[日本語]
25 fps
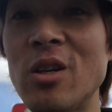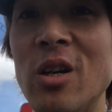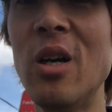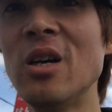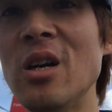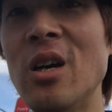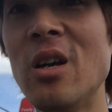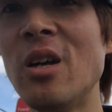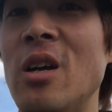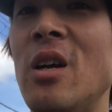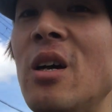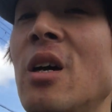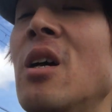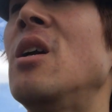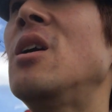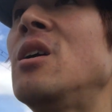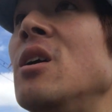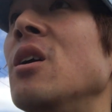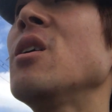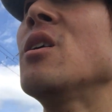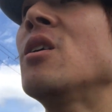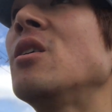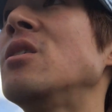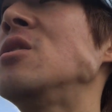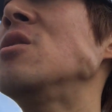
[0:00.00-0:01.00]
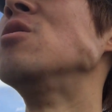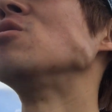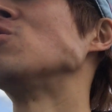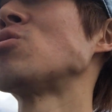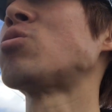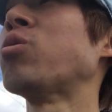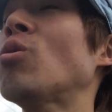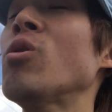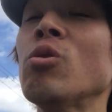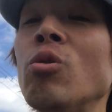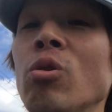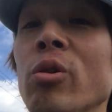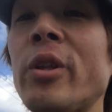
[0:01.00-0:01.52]
そう
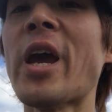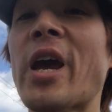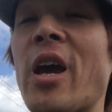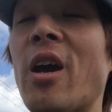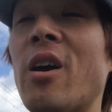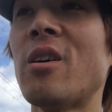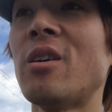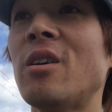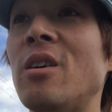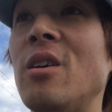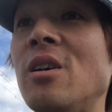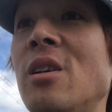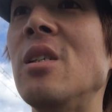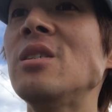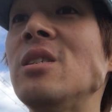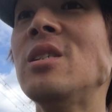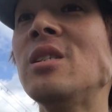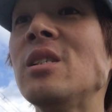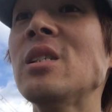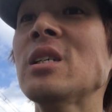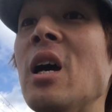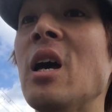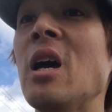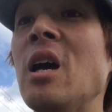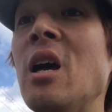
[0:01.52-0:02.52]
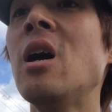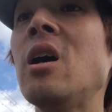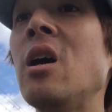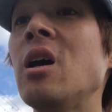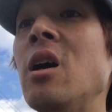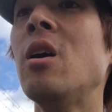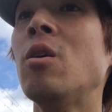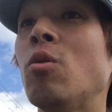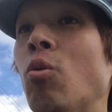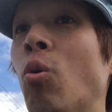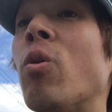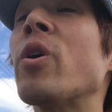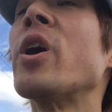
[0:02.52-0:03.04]
いうことや
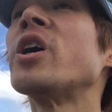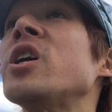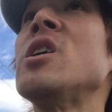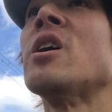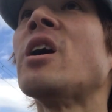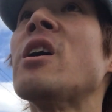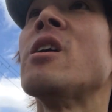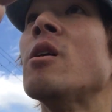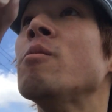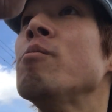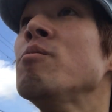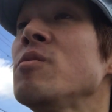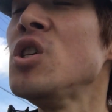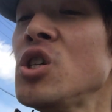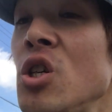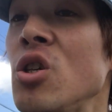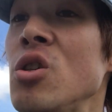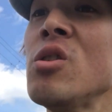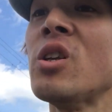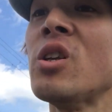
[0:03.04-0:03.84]
俺以外はみ